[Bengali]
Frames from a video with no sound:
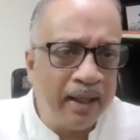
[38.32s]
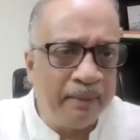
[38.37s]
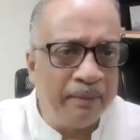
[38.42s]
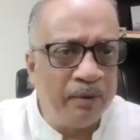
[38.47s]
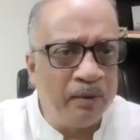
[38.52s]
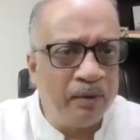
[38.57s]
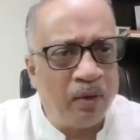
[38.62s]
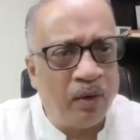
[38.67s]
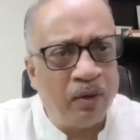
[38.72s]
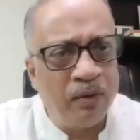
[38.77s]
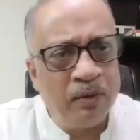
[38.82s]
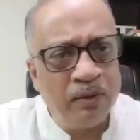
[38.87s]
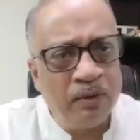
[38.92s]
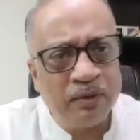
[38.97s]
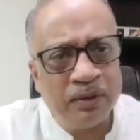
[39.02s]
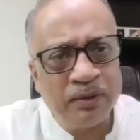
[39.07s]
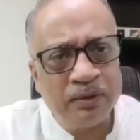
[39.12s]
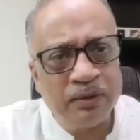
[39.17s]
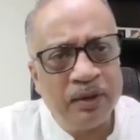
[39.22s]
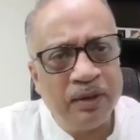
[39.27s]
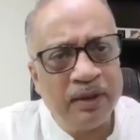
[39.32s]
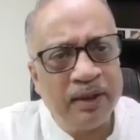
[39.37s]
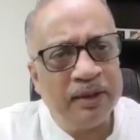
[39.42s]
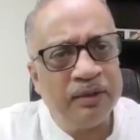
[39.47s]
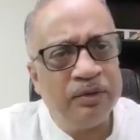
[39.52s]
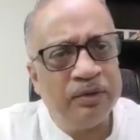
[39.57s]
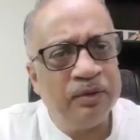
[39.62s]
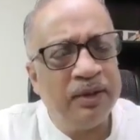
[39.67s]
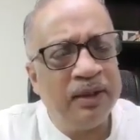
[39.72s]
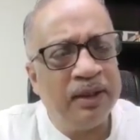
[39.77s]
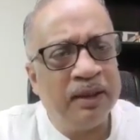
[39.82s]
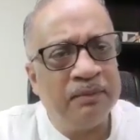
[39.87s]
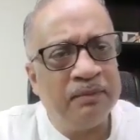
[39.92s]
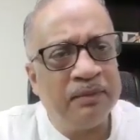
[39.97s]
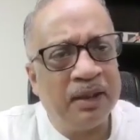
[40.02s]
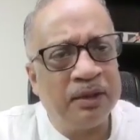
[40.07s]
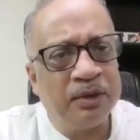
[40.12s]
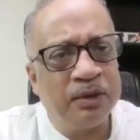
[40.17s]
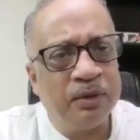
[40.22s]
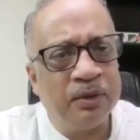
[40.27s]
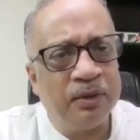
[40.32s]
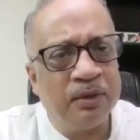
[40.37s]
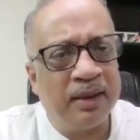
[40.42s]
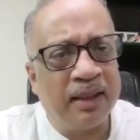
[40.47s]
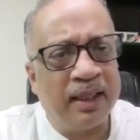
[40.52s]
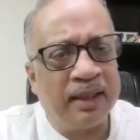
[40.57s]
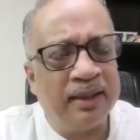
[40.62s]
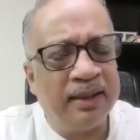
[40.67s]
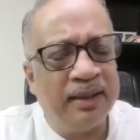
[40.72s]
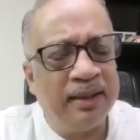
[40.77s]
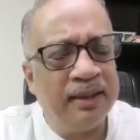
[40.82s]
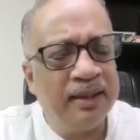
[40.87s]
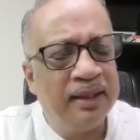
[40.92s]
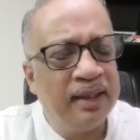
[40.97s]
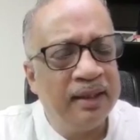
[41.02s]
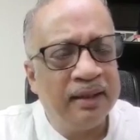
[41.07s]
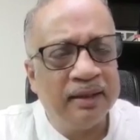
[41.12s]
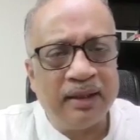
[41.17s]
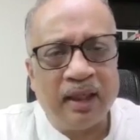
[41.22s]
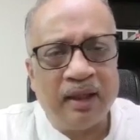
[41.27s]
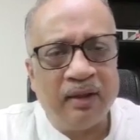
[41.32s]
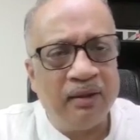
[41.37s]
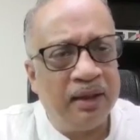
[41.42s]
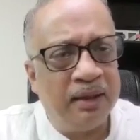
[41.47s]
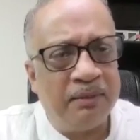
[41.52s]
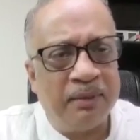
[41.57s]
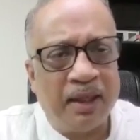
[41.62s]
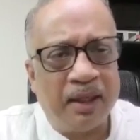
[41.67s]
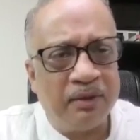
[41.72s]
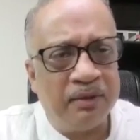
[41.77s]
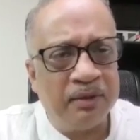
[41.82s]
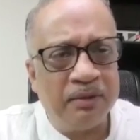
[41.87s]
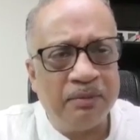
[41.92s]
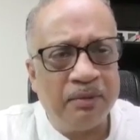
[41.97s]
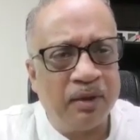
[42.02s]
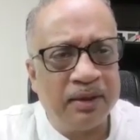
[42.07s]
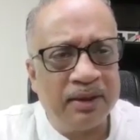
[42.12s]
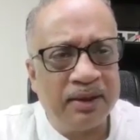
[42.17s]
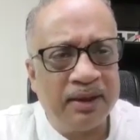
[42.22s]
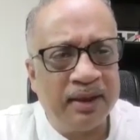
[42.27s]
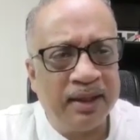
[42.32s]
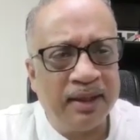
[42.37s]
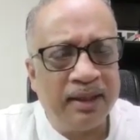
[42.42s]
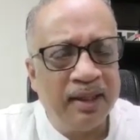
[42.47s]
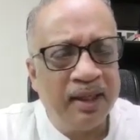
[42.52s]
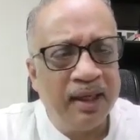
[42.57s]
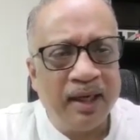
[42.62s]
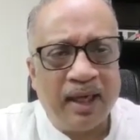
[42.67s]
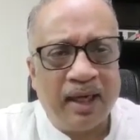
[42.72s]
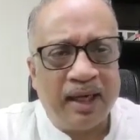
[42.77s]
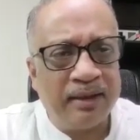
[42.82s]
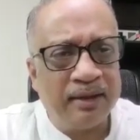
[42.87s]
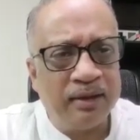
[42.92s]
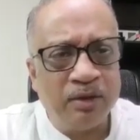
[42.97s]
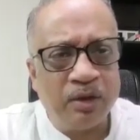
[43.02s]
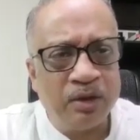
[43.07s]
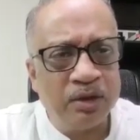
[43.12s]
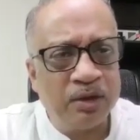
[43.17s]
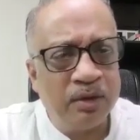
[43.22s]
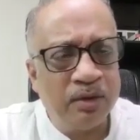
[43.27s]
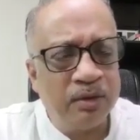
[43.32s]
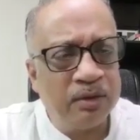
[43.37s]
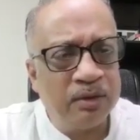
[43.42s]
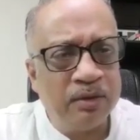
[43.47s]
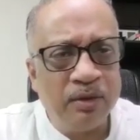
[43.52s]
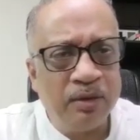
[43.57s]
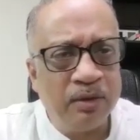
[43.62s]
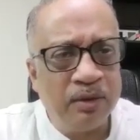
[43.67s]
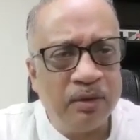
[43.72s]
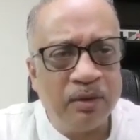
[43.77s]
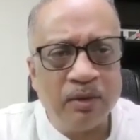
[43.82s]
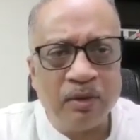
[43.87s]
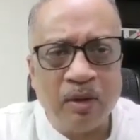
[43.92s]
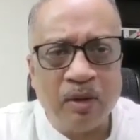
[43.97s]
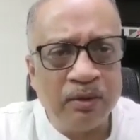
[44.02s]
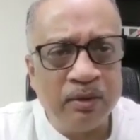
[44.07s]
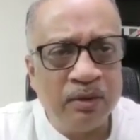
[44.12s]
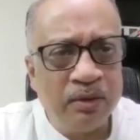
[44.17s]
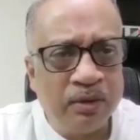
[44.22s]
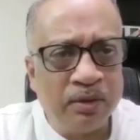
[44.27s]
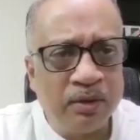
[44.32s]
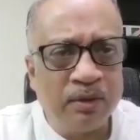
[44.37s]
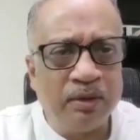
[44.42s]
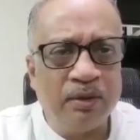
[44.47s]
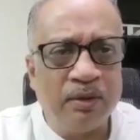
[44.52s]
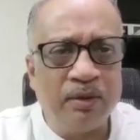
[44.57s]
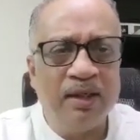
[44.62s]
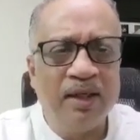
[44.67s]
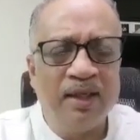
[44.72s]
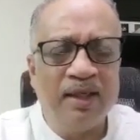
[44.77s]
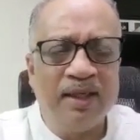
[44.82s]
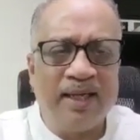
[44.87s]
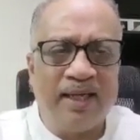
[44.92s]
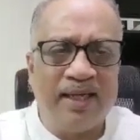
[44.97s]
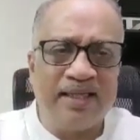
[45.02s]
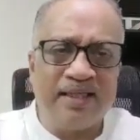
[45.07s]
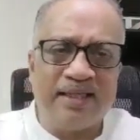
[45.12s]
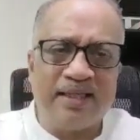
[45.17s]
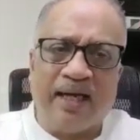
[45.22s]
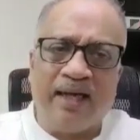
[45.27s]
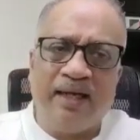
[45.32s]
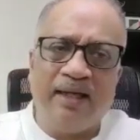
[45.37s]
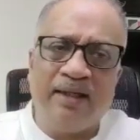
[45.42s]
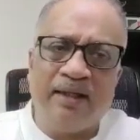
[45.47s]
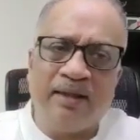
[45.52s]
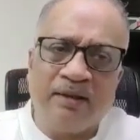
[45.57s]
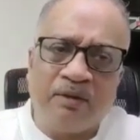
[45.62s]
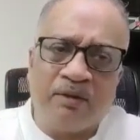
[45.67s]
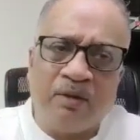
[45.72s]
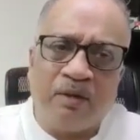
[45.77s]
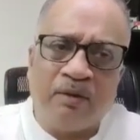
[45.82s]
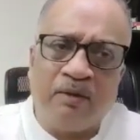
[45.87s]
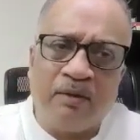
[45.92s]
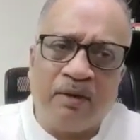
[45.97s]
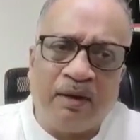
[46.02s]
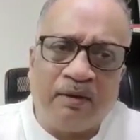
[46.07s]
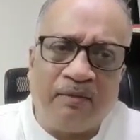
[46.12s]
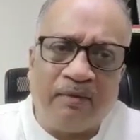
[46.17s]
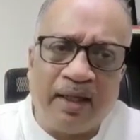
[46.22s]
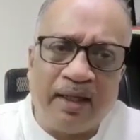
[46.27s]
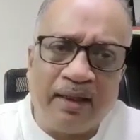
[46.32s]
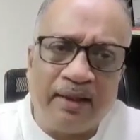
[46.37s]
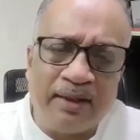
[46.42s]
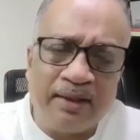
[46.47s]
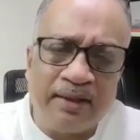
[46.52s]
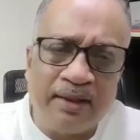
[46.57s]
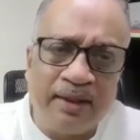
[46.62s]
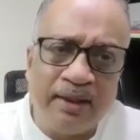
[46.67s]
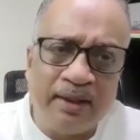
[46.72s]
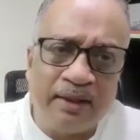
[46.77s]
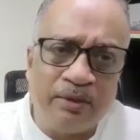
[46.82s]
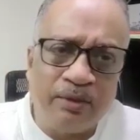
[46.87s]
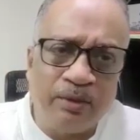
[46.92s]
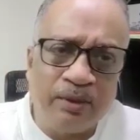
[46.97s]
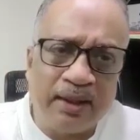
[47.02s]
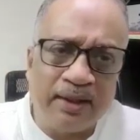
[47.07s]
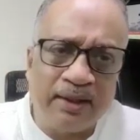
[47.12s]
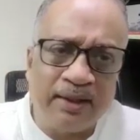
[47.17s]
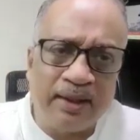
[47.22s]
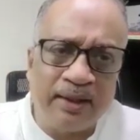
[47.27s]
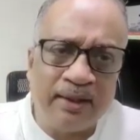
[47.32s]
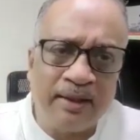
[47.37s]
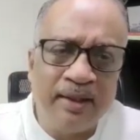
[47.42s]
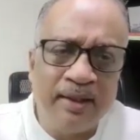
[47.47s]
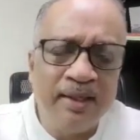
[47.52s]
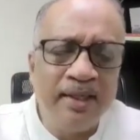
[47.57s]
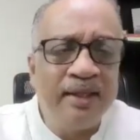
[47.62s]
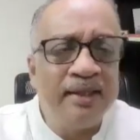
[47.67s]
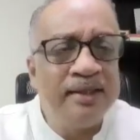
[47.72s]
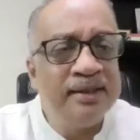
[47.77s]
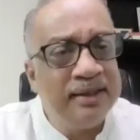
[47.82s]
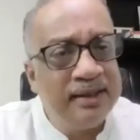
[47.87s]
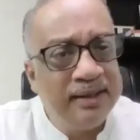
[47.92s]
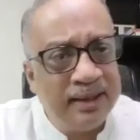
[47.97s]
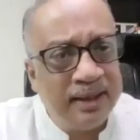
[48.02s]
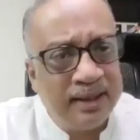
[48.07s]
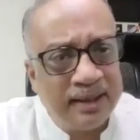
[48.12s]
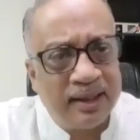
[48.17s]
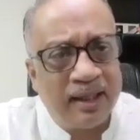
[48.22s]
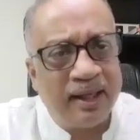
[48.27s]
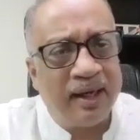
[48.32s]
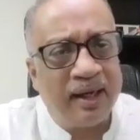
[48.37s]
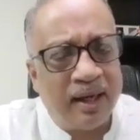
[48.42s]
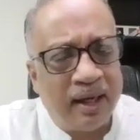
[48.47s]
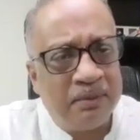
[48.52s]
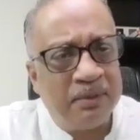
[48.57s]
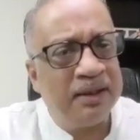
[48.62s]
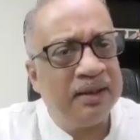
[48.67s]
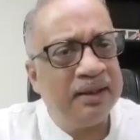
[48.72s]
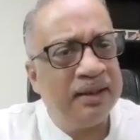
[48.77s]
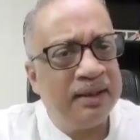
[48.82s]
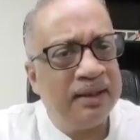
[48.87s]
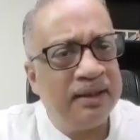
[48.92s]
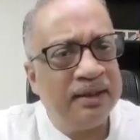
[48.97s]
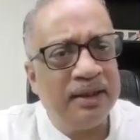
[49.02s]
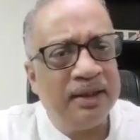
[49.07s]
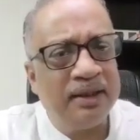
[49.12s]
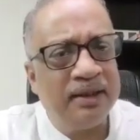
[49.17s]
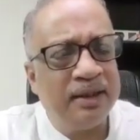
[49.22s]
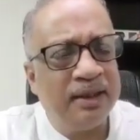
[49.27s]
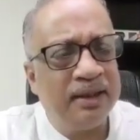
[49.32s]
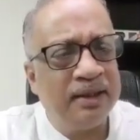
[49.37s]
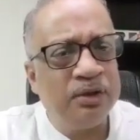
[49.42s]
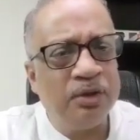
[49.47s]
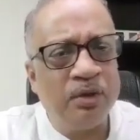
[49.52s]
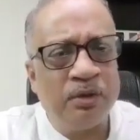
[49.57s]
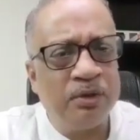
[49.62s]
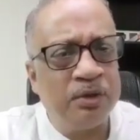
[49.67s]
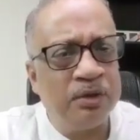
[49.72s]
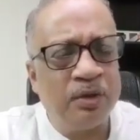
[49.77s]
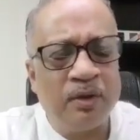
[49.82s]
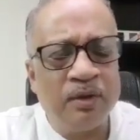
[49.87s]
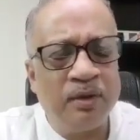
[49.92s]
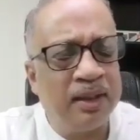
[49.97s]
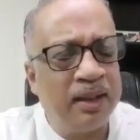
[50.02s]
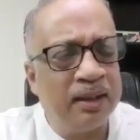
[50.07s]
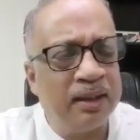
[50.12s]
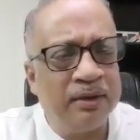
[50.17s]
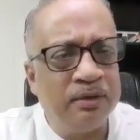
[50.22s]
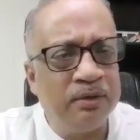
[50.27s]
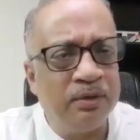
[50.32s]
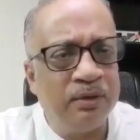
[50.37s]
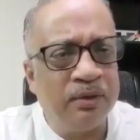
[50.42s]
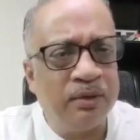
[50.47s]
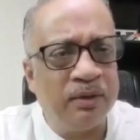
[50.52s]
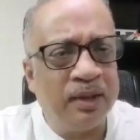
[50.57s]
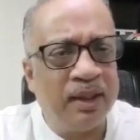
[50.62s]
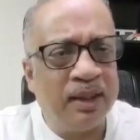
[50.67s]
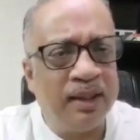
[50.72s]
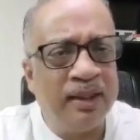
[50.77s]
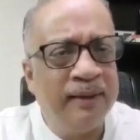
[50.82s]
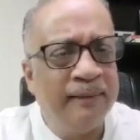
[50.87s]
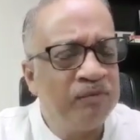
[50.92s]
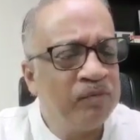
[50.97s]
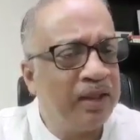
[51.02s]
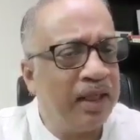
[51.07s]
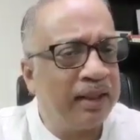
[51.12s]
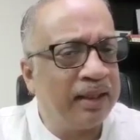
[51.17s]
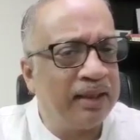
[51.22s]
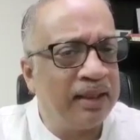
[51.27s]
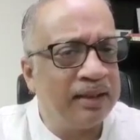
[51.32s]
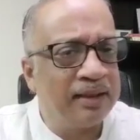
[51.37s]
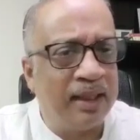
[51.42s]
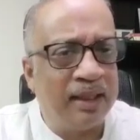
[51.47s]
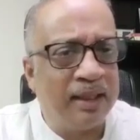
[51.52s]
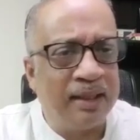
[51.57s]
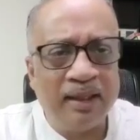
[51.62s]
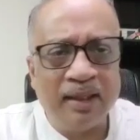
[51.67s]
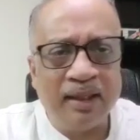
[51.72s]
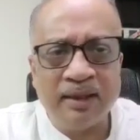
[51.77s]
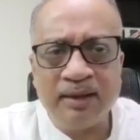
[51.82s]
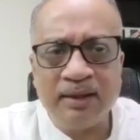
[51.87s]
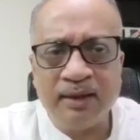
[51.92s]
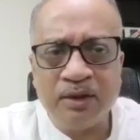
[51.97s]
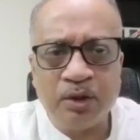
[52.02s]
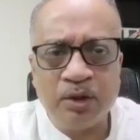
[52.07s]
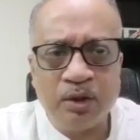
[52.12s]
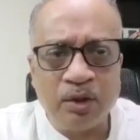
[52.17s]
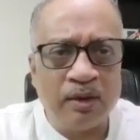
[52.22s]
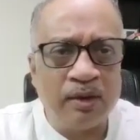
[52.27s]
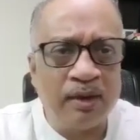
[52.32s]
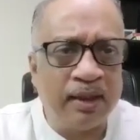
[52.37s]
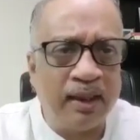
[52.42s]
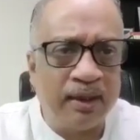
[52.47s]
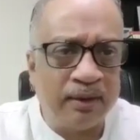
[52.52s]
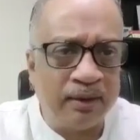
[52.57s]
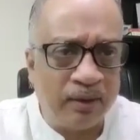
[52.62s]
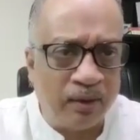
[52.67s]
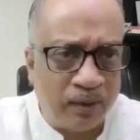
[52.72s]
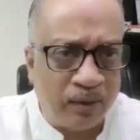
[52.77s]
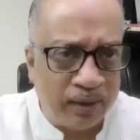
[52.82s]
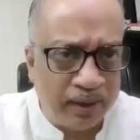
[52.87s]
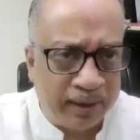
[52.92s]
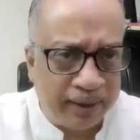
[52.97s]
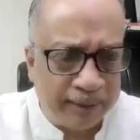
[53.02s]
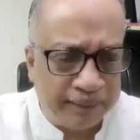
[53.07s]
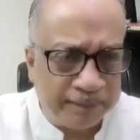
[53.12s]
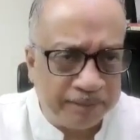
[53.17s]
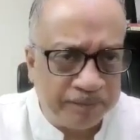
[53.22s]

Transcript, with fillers: এবং অঙ্কর দিকে যদি আমরা চোখ রাখি তাহলে ভারতবর্ষে আট দশ লক্ষ লোক অন্তত এই সাইলেন্ট করোনা ভাইরাস নিয়ে ঢুকেছেন যেটা আমাদের দেশের জনসংখ্যার তুলনায় একটা সাংঘাতিক সংখ্যা নয়